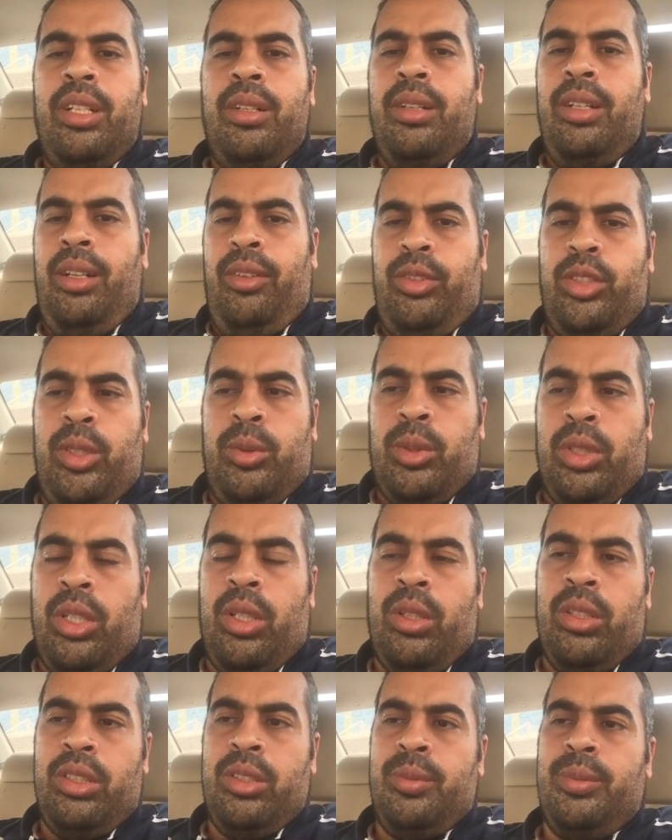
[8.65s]
لا مفيش أي مشكلة
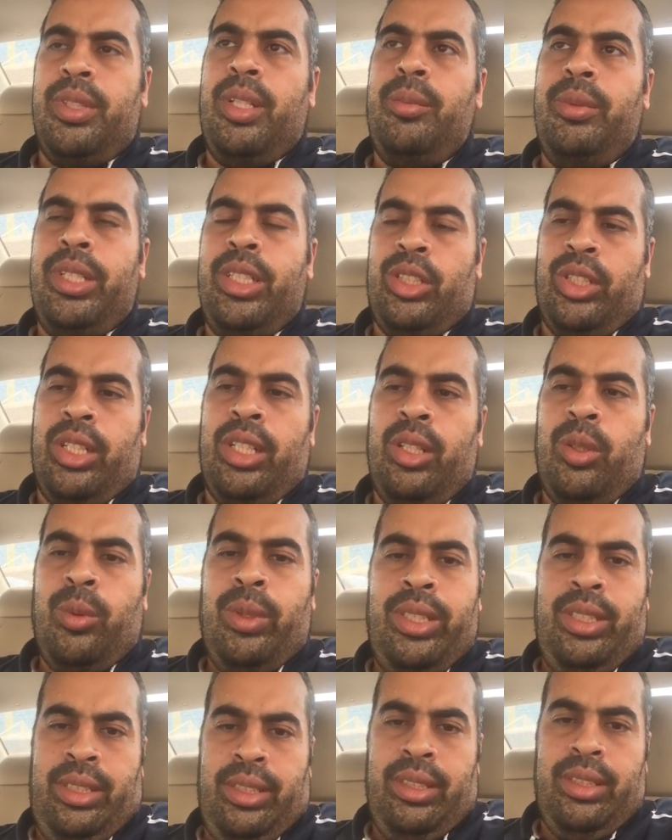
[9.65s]
خالص مادام هي شغالة
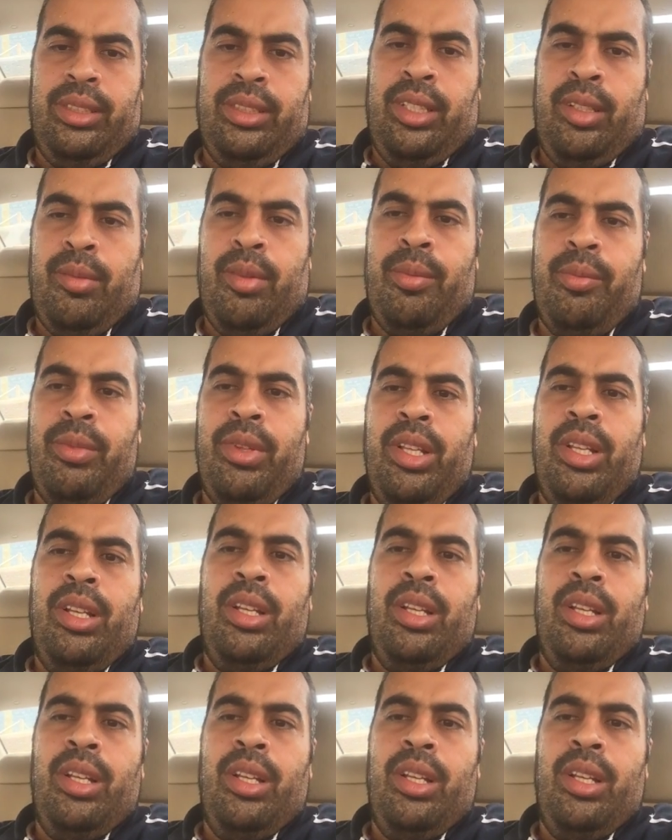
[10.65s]
كويس تمام